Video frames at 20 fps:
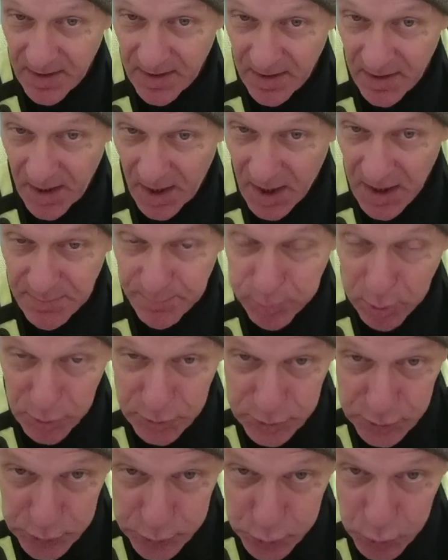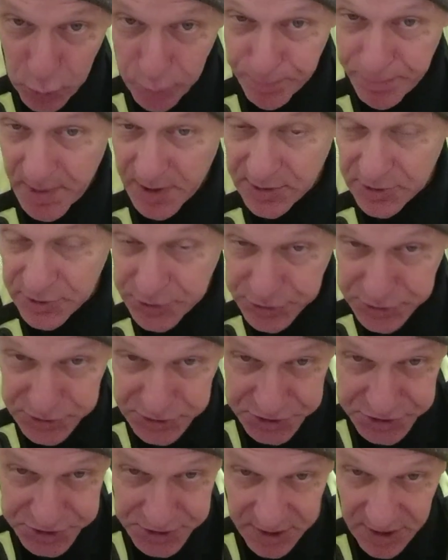albo super
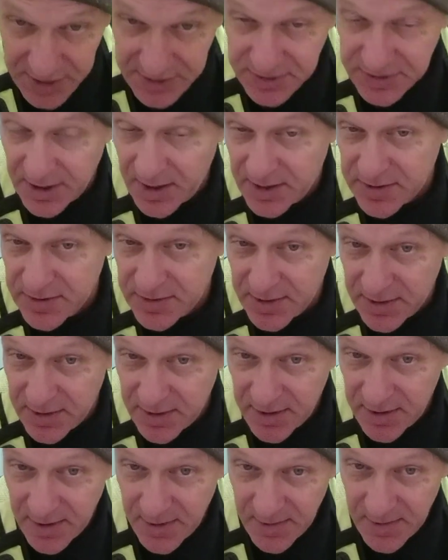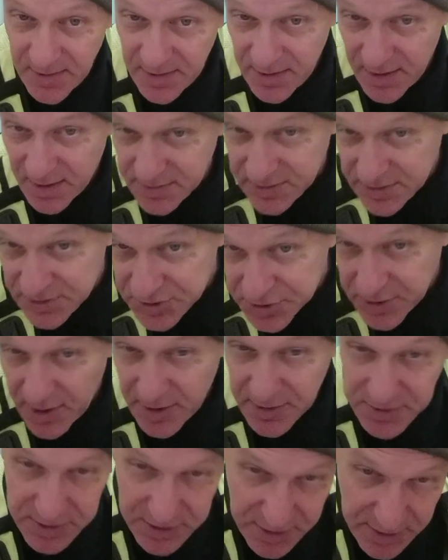ściśle tajne jakieś
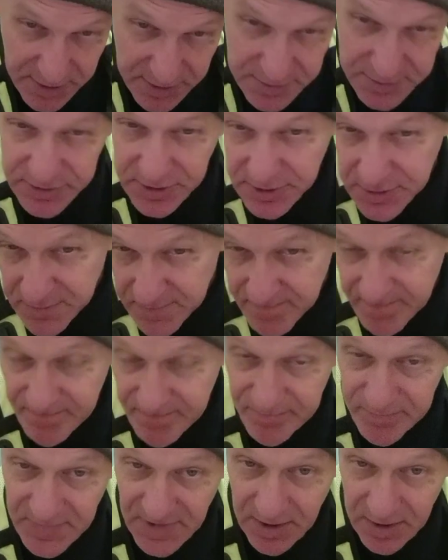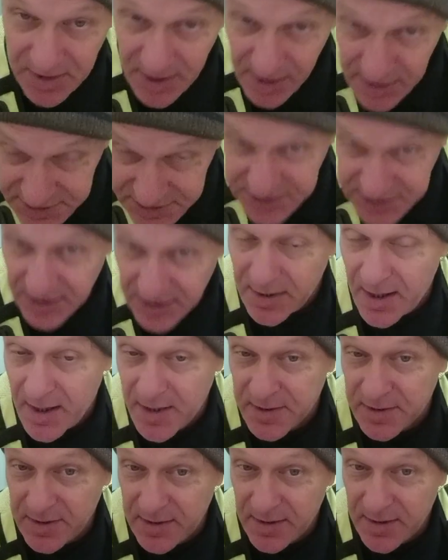takie
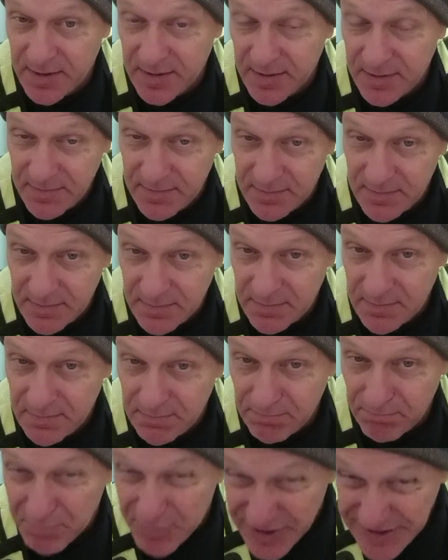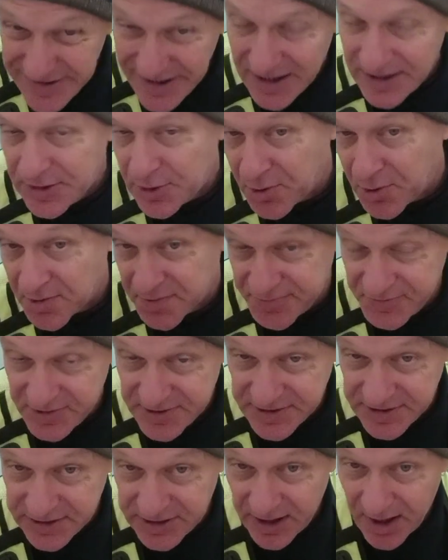kancelarie mniej
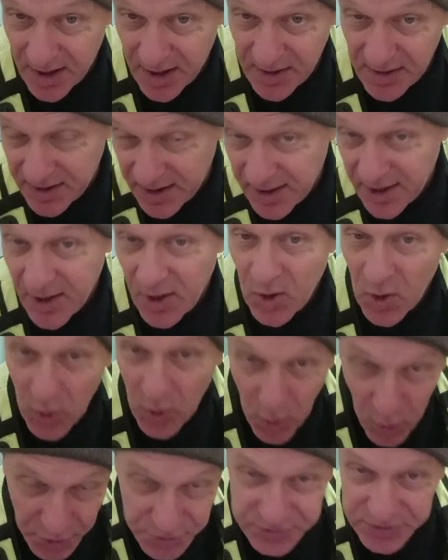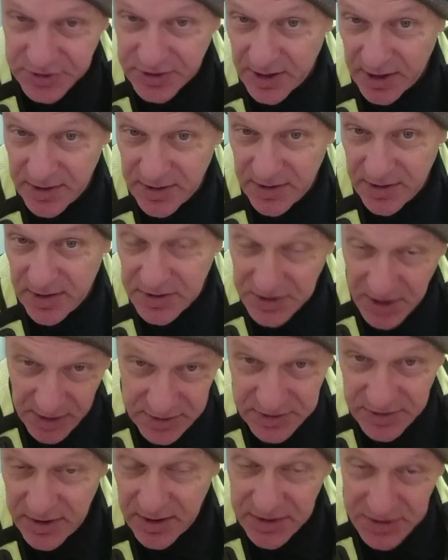oficjalne od tej
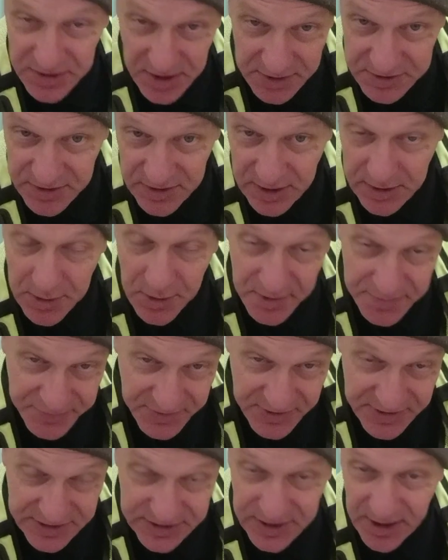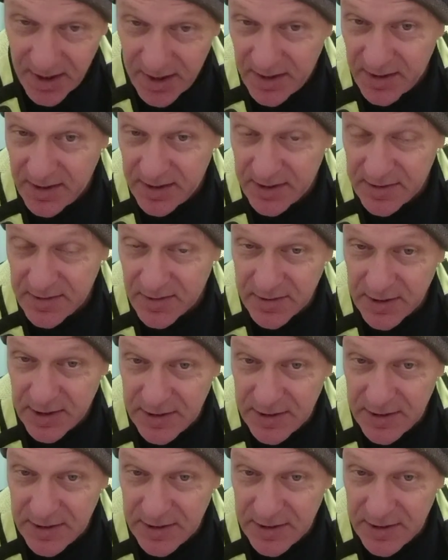jednej, jedynej oficjalnej, ok?